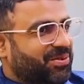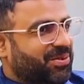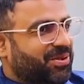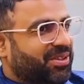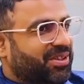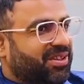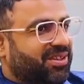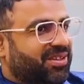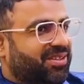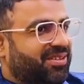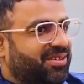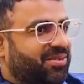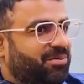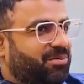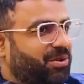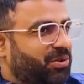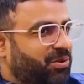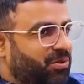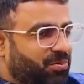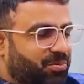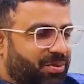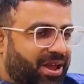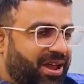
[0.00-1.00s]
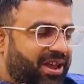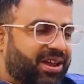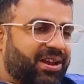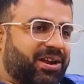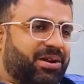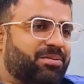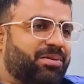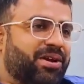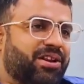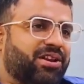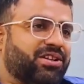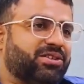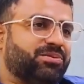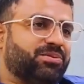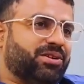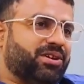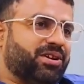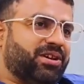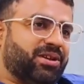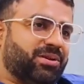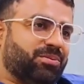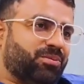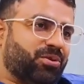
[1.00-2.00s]
ఓకే మీకు బ్యాక్ అండ్
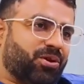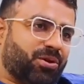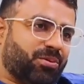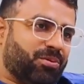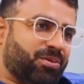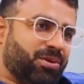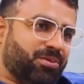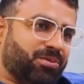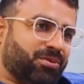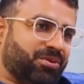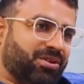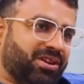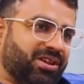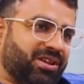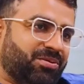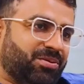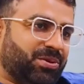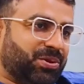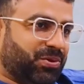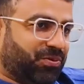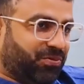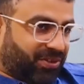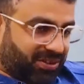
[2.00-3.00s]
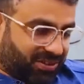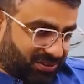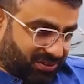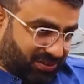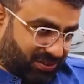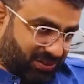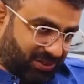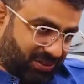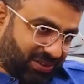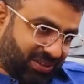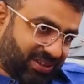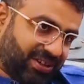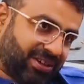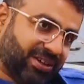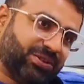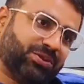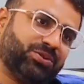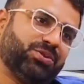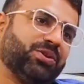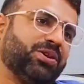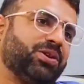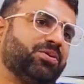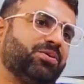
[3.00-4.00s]
మేనేజ్మెంట్ ఏం ప్రాబ్లం ఉన్నాయి మీరు ఫస్ట్ హీ
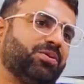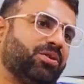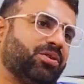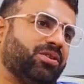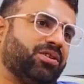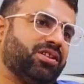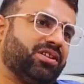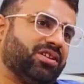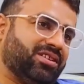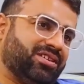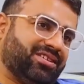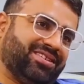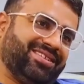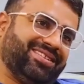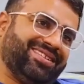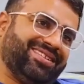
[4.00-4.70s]
హాస్ టు గివ్ ఆల్ ద